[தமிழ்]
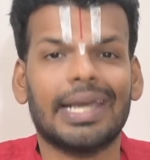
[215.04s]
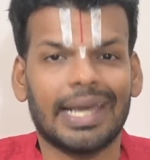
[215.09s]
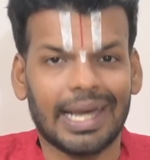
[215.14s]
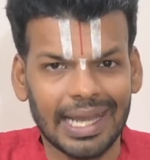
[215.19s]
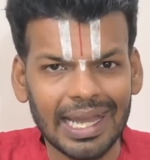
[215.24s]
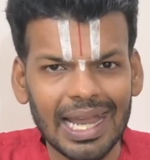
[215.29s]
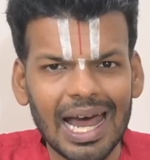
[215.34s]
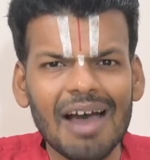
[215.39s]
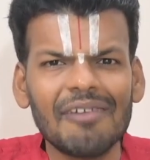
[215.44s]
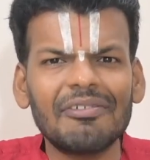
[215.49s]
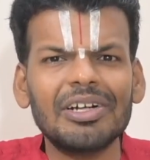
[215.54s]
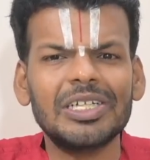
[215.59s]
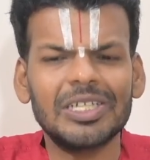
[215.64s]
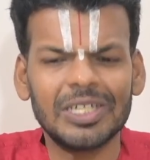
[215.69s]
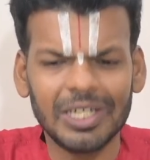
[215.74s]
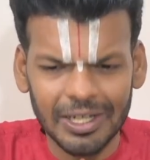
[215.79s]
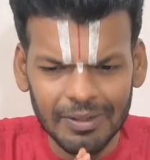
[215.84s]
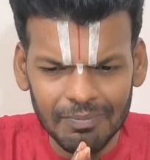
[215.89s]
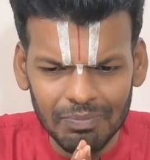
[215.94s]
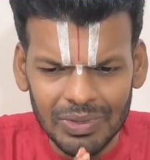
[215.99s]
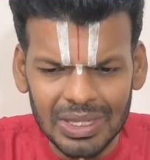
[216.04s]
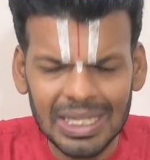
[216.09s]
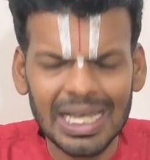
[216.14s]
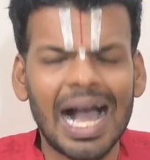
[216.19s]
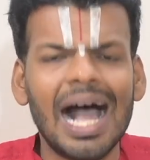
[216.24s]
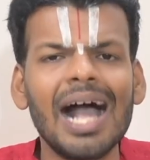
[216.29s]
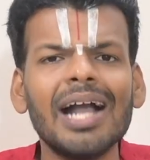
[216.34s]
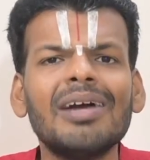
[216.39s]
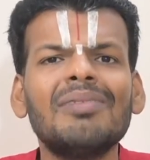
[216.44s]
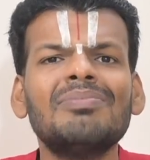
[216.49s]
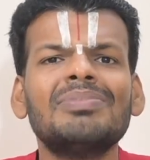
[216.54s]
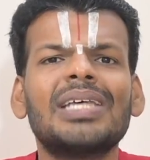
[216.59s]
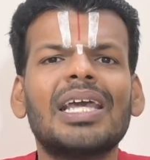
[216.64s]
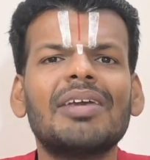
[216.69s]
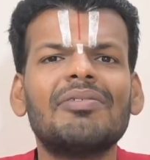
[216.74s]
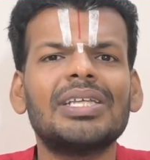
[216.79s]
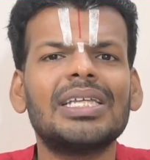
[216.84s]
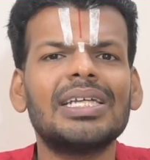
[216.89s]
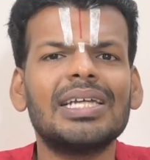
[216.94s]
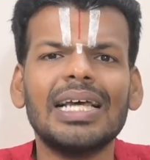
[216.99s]
எல்லாவற்றையும் தியாகம்
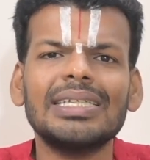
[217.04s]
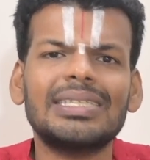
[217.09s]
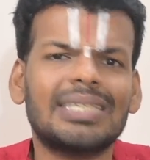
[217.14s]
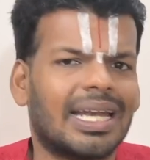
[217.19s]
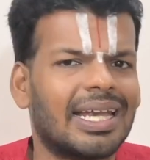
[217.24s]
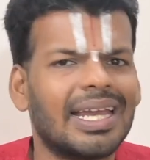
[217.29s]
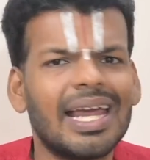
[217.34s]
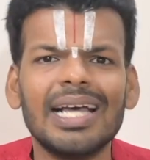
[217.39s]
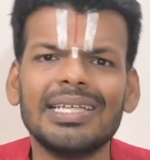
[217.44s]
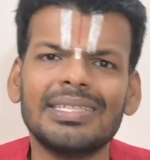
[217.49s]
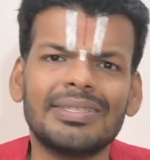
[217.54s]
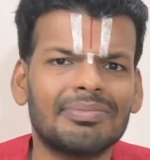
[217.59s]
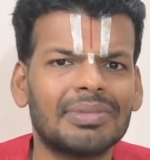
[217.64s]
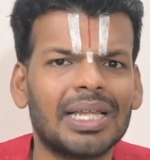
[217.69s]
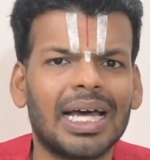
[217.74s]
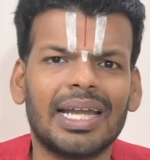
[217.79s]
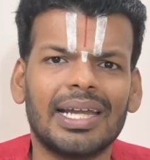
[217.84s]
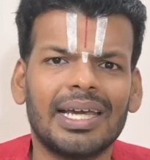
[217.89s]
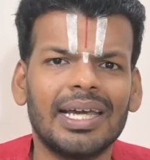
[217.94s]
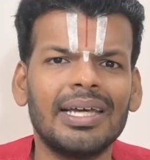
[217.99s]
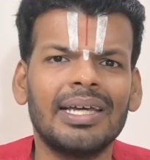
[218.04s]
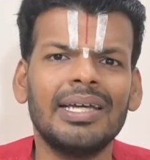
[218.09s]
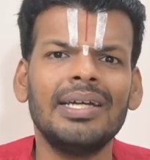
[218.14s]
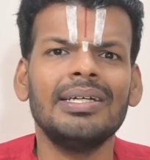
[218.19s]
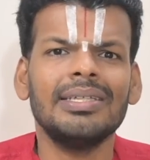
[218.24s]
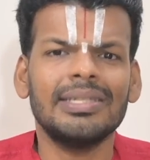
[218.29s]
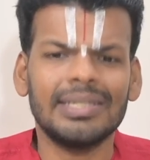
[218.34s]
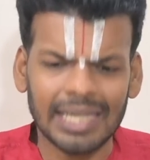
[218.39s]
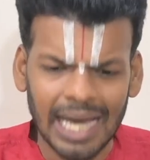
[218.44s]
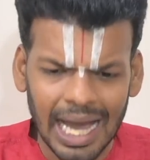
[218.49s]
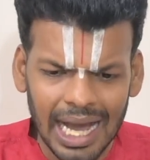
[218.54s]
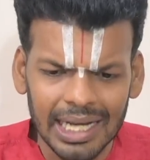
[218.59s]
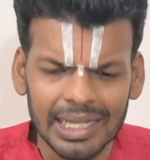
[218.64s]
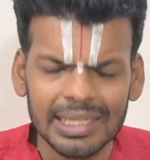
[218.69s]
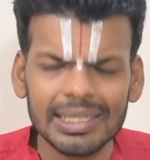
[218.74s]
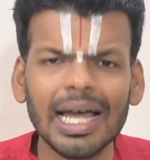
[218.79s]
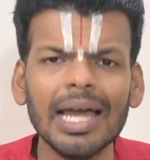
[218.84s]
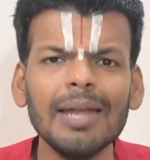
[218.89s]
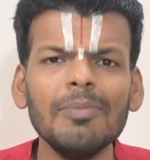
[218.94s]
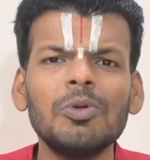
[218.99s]
செய்வதுன்னா சந்நியாசம் தானே
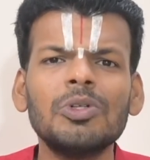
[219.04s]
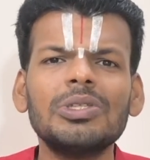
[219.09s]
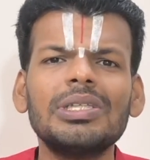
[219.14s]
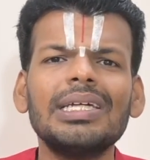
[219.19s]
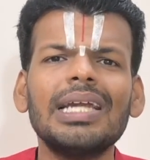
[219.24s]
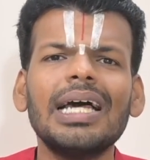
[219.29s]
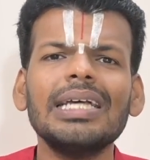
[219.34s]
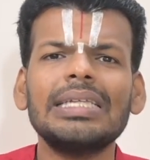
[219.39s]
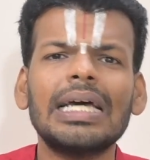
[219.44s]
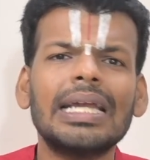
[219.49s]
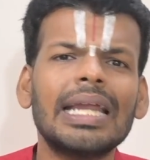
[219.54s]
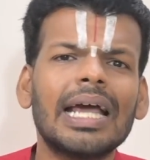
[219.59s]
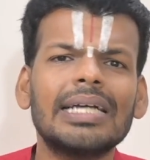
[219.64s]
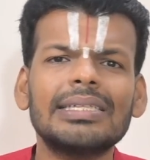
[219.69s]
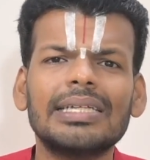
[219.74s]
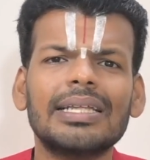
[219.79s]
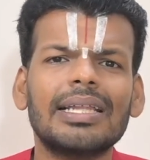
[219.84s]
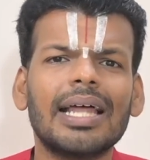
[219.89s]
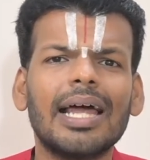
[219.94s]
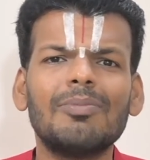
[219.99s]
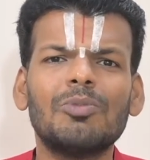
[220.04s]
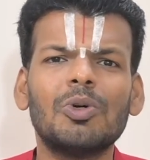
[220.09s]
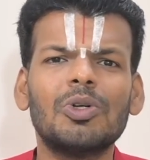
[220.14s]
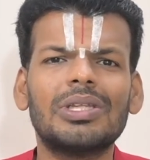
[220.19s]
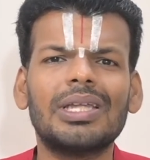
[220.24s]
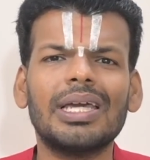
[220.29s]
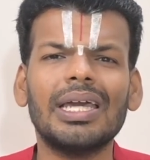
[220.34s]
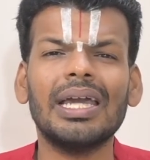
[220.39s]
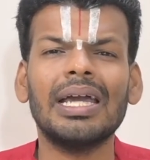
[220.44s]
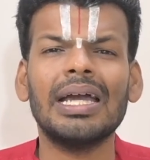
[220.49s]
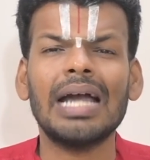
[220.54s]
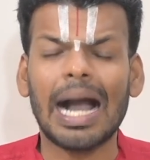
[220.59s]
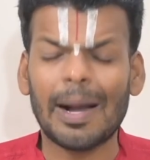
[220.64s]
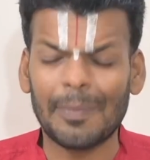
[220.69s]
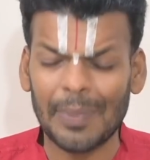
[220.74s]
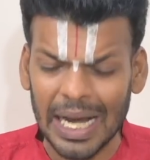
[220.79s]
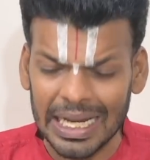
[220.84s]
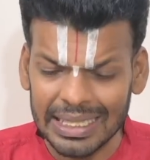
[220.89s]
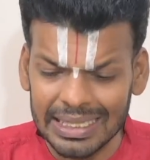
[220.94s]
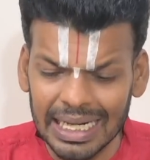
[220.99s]
தியாகத்தால் முக்தினா சந்நியாசத்தால் முக்தி
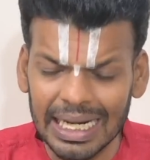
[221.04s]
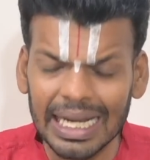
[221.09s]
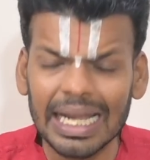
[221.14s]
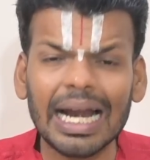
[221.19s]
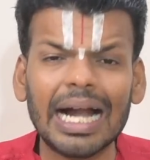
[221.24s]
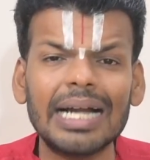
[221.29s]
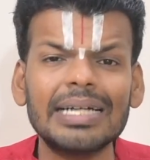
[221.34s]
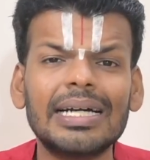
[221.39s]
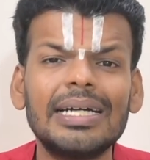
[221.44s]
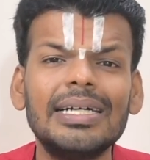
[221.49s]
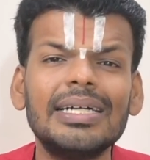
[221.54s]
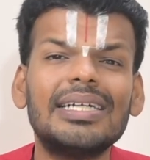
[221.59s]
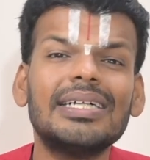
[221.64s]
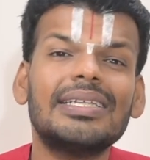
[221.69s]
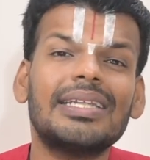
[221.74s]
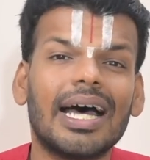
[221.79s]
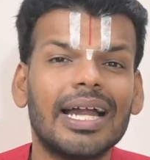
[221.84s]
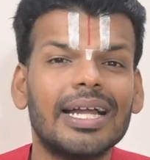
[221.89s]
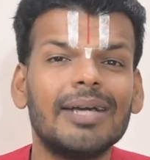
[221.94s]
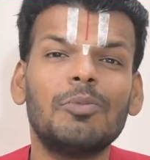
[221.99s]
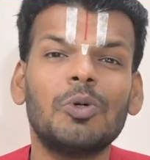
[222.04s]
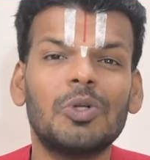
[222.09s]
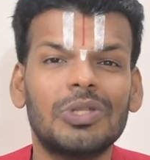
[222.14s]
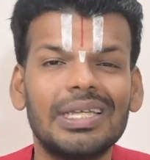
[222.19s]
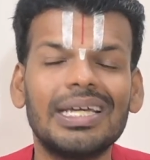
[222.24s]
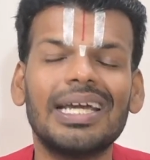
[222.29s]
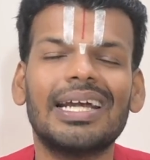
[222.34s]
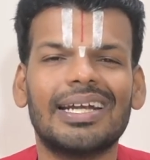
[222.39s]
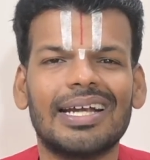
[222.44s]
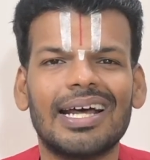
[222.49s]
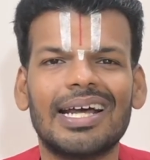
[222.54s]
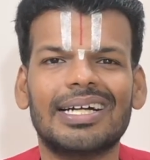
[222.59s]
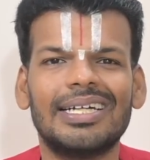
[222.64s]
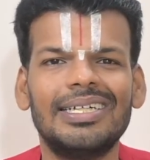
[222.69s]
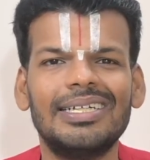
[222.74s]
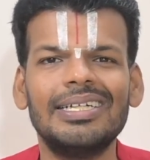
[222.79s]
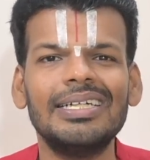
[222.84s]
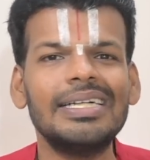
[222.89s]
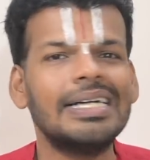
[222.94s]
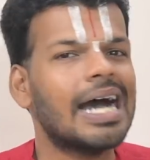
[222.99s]
அப்ப அந்தனர் ஆண்களுக்கு தானே முக்தி
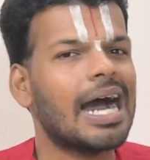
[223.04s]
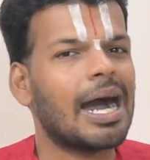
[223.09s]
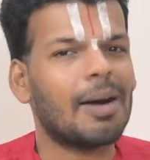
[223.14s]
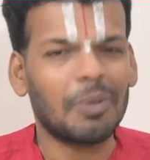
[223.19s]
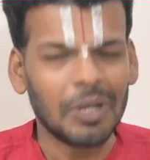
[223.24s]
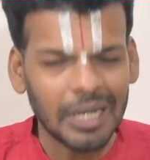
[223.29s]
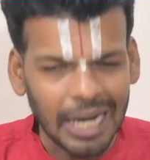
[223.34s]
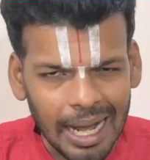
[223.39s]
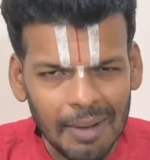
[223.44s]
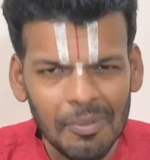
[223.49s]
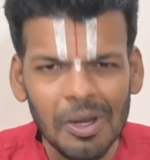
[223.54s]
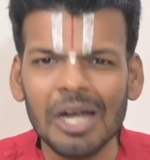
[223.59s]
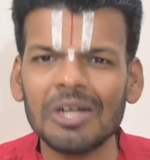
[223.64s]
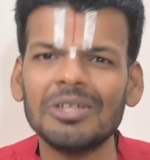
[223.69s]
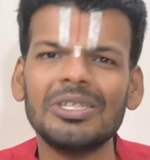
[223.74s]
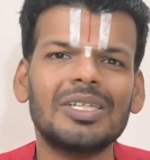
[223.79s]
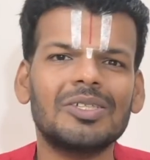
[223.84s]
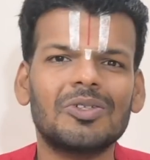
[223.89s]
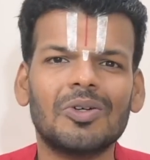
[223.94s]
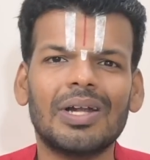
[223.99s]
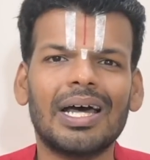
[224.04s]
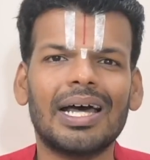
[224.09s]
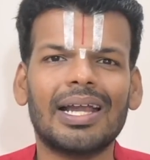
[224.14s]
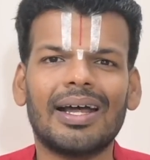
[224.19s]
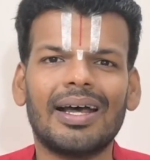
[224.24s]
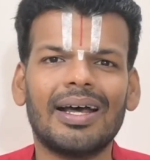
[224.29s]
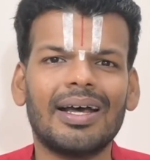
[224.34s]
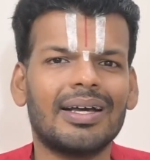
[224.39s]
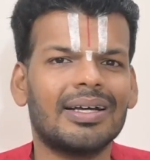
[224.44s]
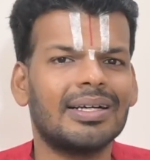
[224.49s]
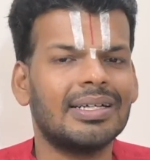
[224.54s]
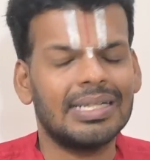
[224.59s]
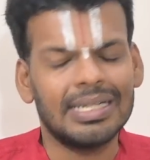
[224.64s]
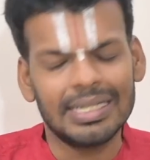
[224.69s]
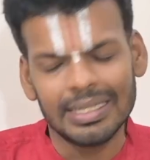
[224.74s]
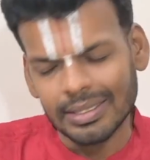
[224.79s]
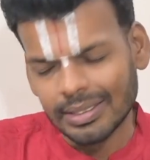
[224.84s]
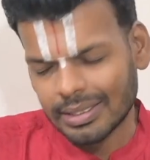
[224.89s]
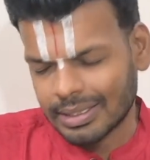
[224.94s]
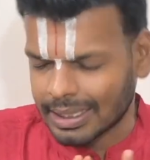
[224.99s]
என்றார்கள் அப்போ ராமானுஜர் சொன்னாராம்
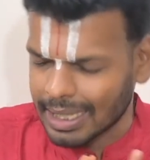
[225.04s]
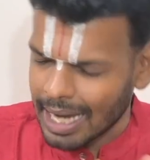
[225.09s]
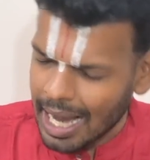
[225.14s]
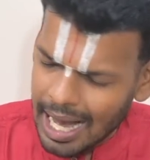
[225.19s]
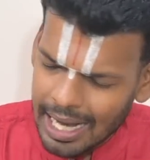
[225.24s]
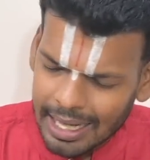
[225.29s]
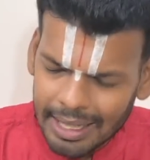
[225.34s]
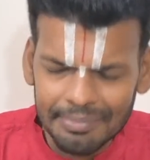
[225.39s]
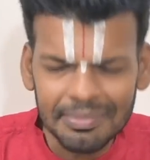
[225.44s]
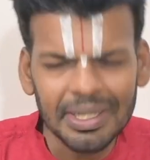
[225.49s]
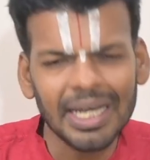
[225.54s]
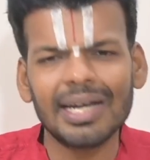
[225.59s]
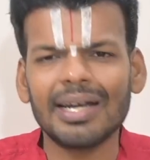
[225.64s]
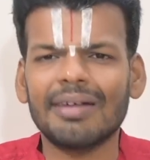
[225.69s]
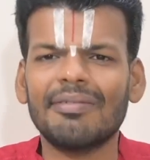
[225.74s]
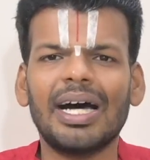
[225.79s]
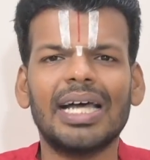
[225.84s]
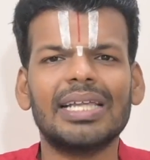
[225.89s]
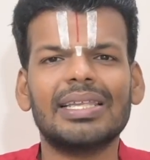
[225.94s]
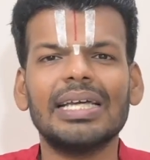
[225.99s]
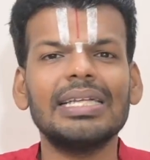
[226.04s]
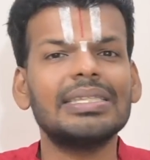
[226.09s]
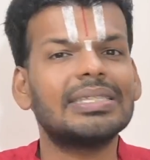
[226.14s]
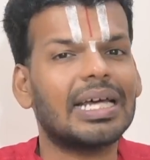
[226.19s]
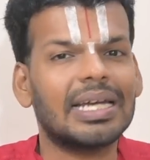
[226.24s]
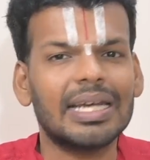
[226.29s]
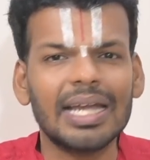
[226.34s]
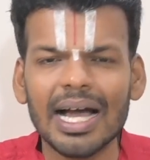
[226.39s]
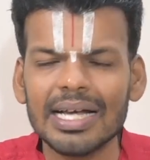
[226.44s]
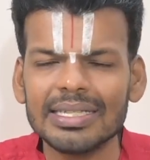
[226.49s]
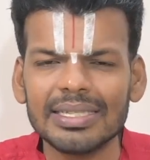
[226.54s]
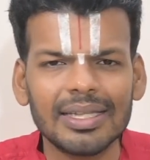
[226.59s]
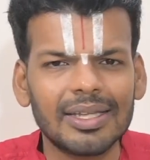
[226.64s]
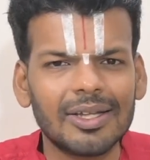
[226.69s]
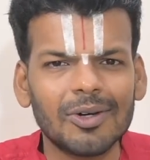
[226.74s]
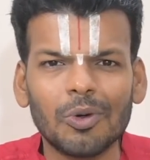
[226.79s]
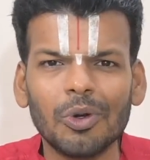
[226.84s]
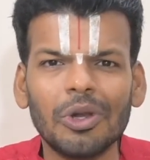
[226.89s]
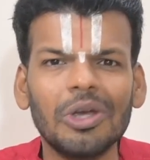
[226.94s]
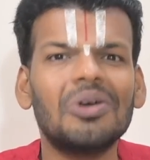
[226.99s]
தியாகம் என்ற வார்த்தை
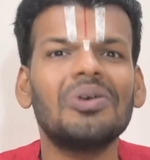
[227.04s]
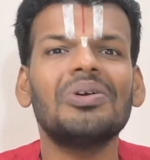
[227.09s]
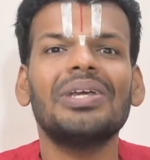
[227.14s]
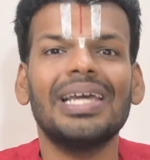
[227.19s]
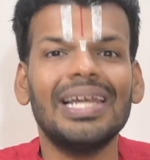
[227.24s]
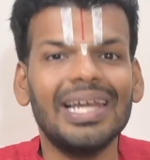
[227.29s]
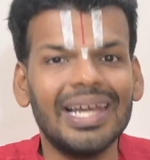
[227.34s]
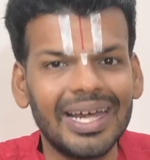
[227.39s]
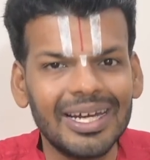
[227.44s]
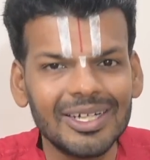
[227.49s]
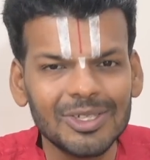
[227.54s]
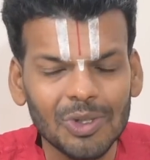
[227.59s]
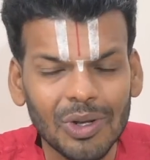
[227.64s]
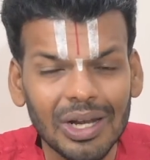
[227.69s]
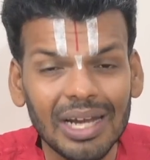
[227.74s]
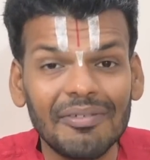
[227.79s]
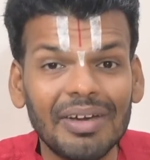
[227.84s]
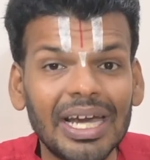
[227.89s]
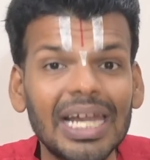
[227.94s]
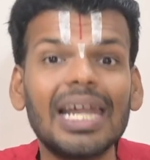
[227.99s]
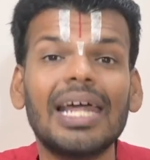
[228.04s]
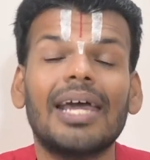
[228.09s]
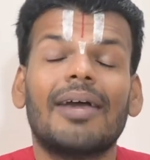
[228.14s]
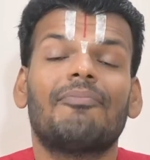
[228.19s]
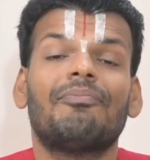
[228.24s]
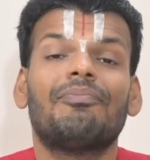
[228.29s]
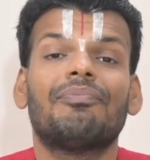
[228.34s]
சந்நியாசத்தை குறிக்கும் இல்லைன்னு சொல்லவே இல்லை